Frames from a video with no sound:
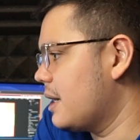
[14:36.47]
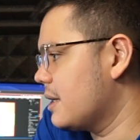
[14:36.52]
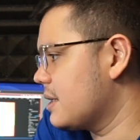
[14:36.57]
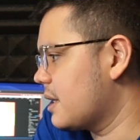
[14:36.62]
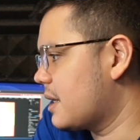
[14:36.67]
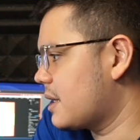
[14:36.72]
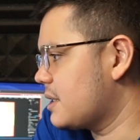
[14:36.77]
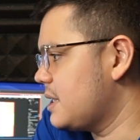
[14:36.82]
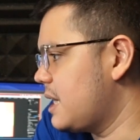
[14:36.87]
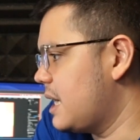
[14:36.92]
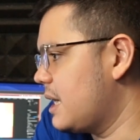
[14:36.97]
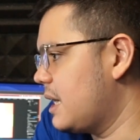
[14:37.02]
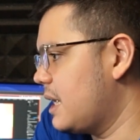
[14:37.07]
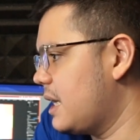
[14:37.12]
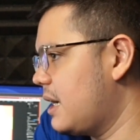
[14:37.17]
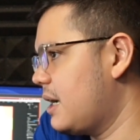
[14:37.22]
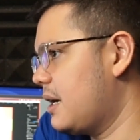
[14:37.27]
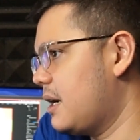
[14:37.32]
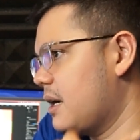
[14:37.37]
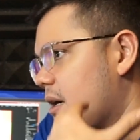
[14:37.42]
Kita
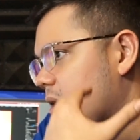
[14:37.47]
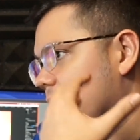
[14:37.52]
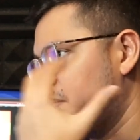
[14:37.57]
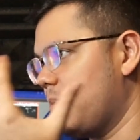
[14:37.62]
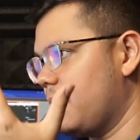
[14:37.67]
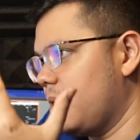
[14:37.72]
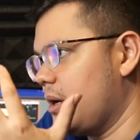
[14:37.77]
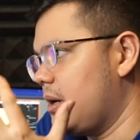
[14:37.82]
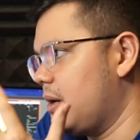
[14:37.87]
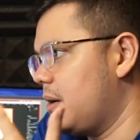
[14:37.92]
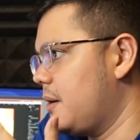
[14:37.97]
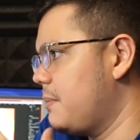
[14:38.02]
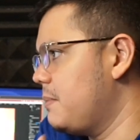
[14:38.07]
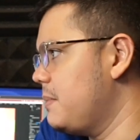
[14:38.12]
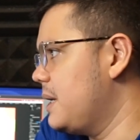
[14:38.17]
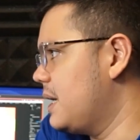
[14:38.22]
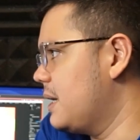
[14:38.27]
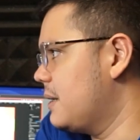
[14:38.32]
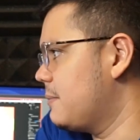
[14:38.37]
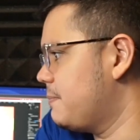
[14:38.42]
kerjainnya nge, nge
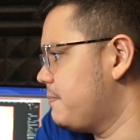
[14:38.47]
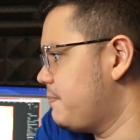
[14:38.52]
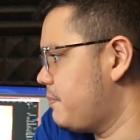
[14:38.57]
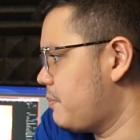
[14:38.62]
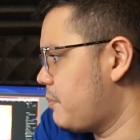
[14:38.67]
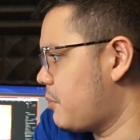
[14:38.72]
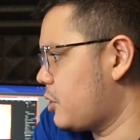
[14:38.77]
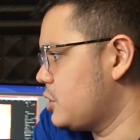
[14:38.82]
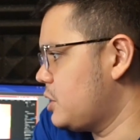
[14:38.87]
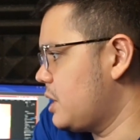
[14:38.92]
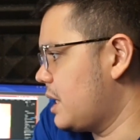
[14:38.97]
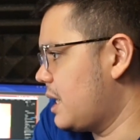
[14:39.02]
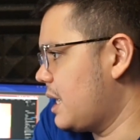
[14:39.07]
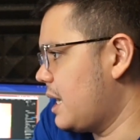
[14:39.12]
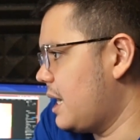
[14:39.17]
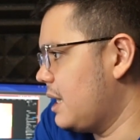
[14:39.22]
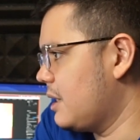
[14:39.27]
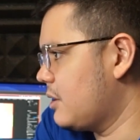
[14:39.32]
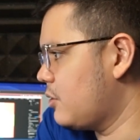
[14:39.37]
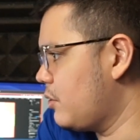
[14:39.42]
bikin
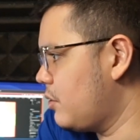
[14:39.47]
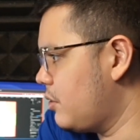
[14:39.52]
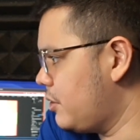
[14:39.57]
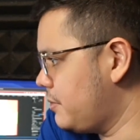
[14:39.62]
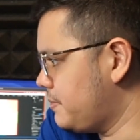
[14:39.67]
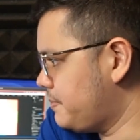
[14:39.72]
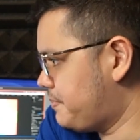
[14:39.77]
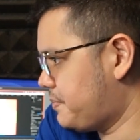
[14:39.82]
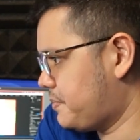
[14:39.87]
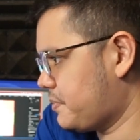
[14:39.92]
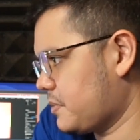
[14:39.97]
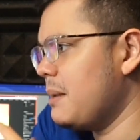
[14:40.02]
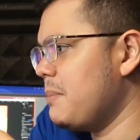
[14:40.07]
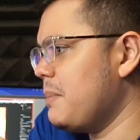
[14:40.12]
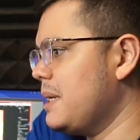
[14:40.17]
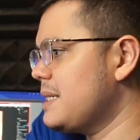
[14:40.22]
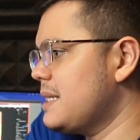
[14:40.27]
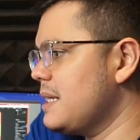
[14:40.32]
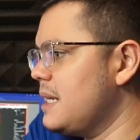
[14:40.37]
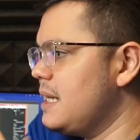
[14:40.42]
projectnya itu
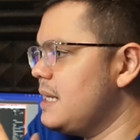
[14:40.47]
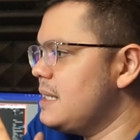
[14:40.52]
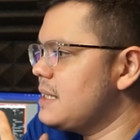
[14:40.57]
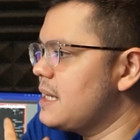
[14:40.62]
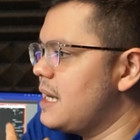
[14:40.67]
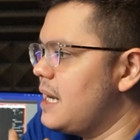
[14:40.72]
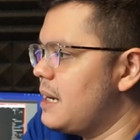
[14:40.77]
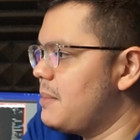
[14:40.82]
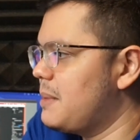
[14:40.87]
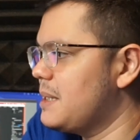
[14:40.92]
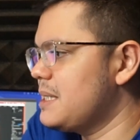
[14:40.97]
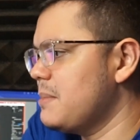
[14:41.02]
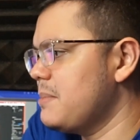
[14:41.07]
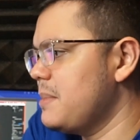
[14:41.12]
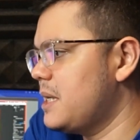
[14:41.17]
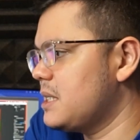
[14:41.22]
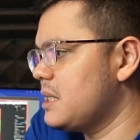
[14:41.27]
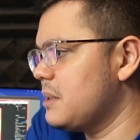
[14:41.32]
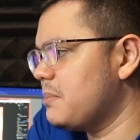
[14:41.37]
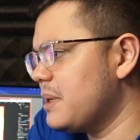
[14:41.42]
animasiin segala
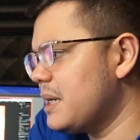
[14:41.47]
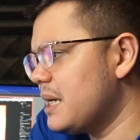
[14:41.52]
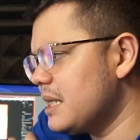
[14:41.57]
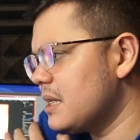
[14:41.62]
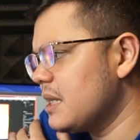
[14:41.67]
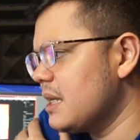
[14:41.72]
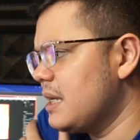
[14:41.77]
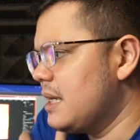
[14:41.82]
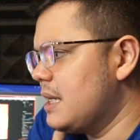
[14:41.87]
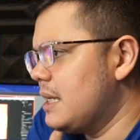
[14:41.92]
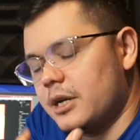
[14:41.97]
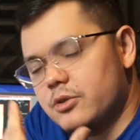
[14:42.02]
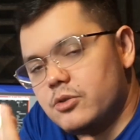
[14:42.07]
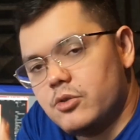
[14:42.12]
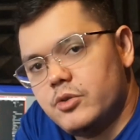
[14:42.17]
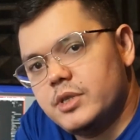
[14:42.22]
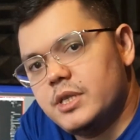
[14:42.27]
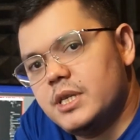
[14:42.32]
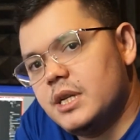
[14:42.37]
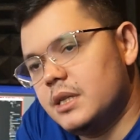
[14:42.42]
macam biar cepat, tengah
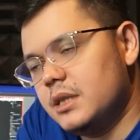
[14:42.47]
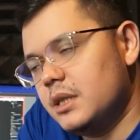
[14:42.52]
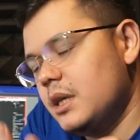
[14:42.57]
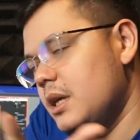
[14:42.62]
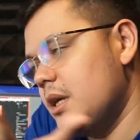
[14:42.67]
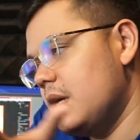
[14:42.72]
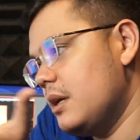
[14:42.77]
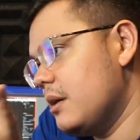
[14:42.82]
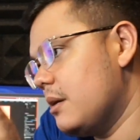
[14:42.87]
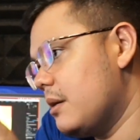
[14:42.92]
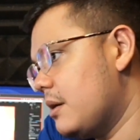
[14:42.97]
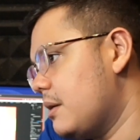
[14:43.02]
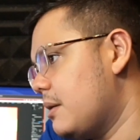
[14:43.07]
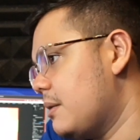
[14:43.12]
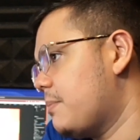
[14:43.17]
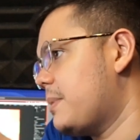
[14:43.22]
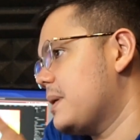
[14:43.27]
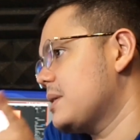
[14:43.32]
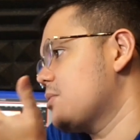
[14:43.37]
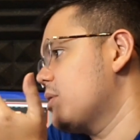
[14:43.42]
resolusi nanti
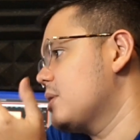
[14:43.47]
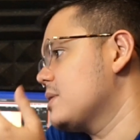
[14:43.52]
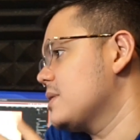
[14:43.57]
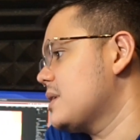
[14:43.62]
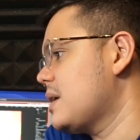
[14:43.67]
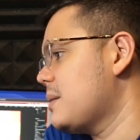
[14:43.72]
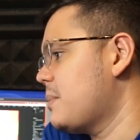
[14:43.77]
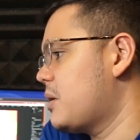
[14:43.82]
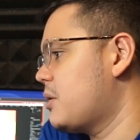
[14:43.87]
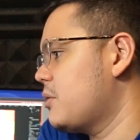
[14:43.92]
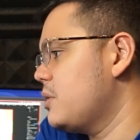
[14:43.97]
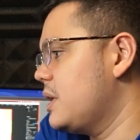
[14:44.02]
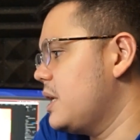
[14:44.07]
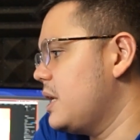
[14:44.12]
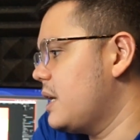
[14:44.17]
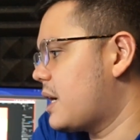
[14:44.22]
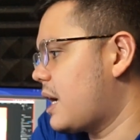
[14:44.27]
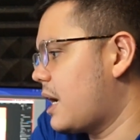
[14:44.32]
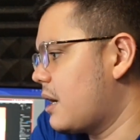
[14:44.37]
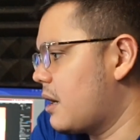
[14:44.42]
uh, pas sudah selesai baru
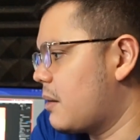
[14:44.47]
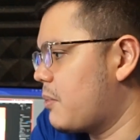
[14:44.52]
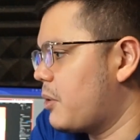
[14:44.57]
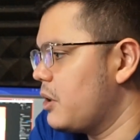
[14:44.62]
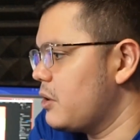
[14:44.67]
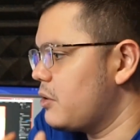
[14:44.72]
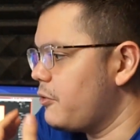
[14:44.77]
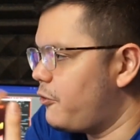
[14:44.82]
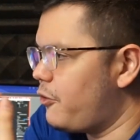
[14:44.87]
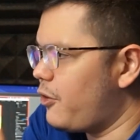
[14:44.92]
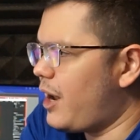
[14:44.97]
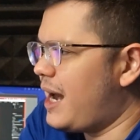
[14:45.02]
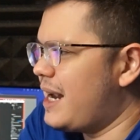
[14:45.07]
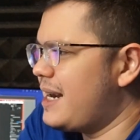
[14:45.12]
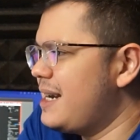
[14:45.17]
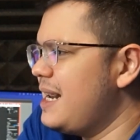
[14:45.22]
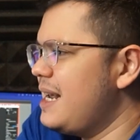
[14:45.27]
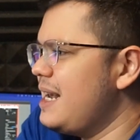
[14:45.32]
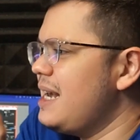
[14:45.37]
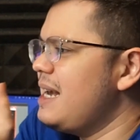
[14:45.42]
di render mau itu full
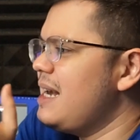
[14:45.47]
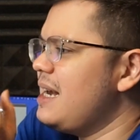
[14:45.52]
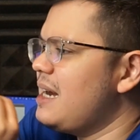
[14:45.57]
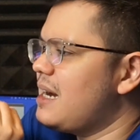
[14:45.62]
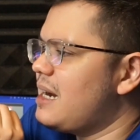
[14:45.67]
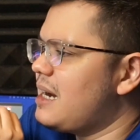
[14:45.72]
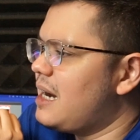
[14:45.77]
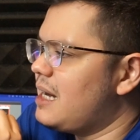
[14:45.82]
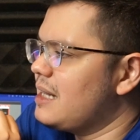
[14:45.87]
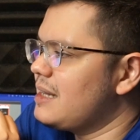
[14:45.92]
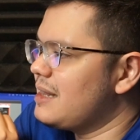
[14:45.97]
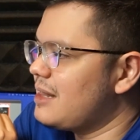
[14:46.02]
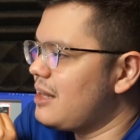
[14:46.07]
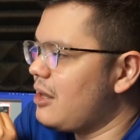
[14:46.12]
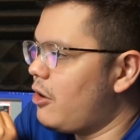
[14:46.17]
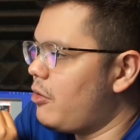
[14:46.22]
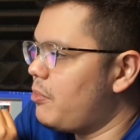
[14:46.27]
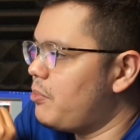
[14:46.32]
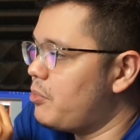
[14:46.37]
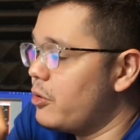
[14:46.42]
HD
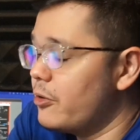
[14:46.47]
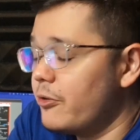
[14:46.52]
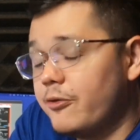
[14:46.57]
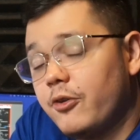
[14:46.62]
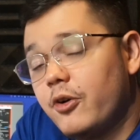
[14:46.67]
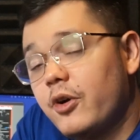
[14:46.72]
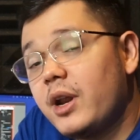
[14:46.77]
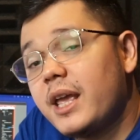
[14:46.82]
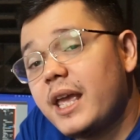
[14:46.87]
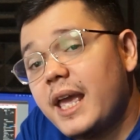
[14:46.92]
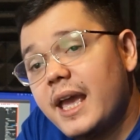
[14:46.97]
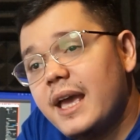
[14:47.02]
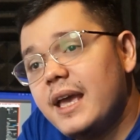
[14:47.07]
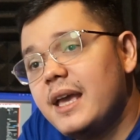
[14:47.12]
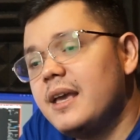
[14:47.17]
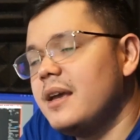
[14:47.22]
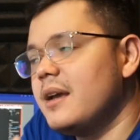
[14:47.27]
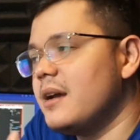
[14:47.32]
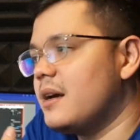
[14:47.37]
ataupun 4K